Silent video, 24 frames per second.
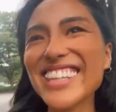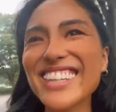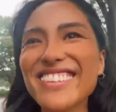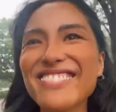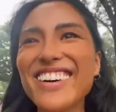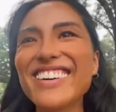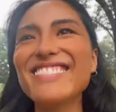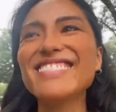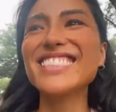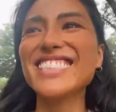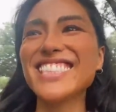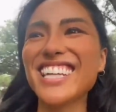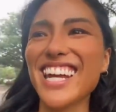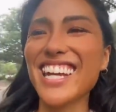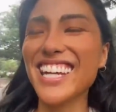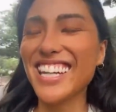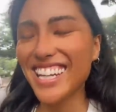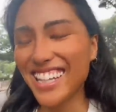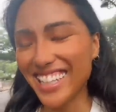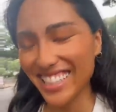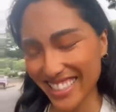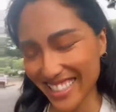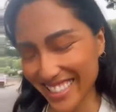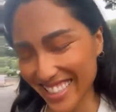what, what was I
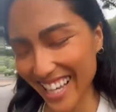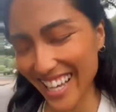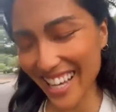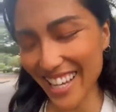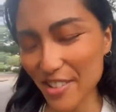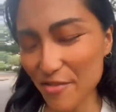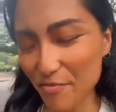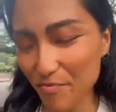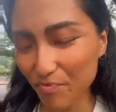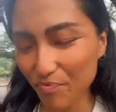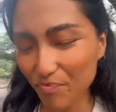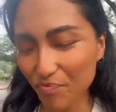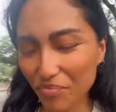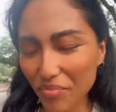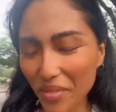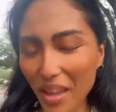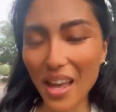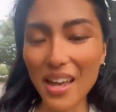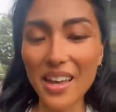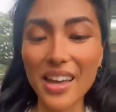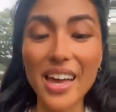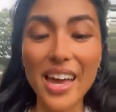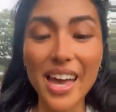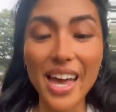gonna say?
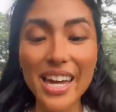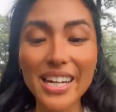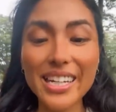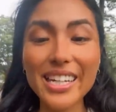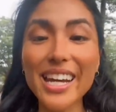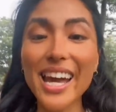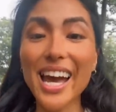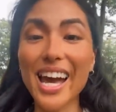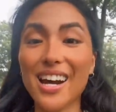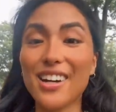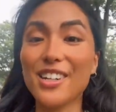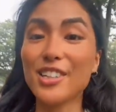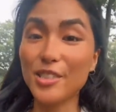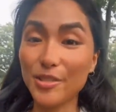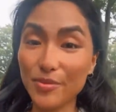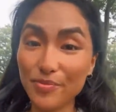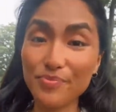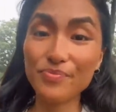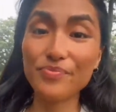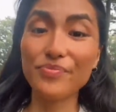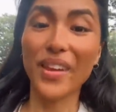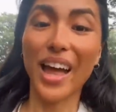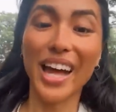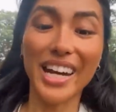
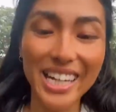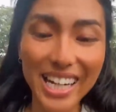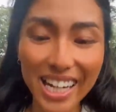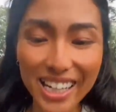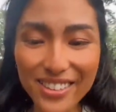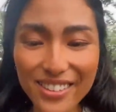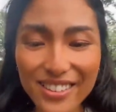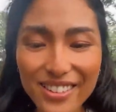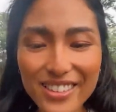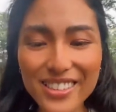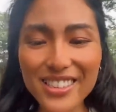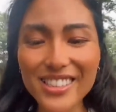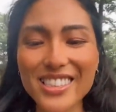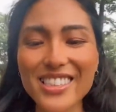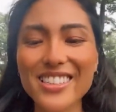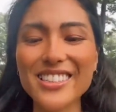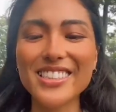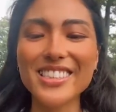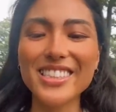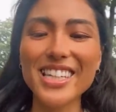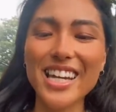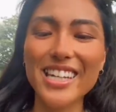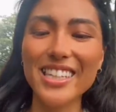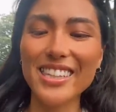Anyhow, ありがとう、
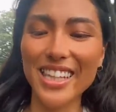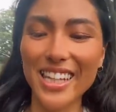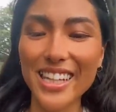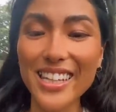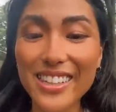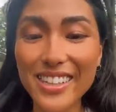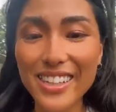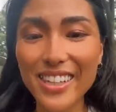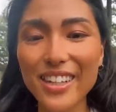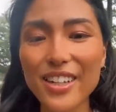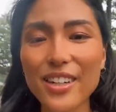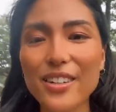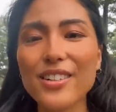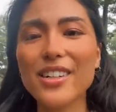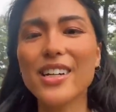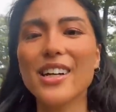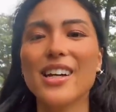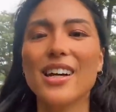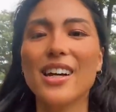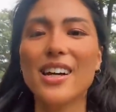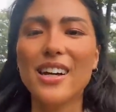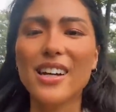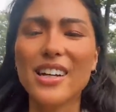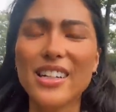チコちゃん。Thank you.
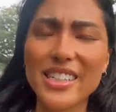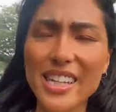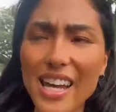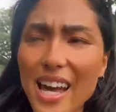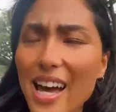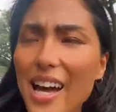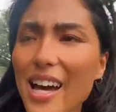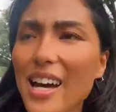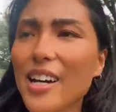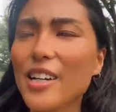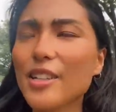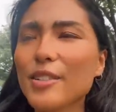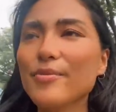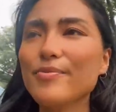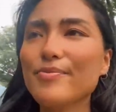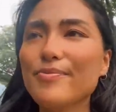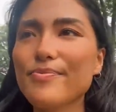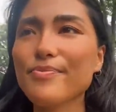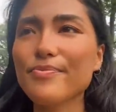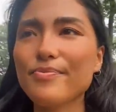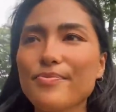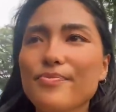Yeah.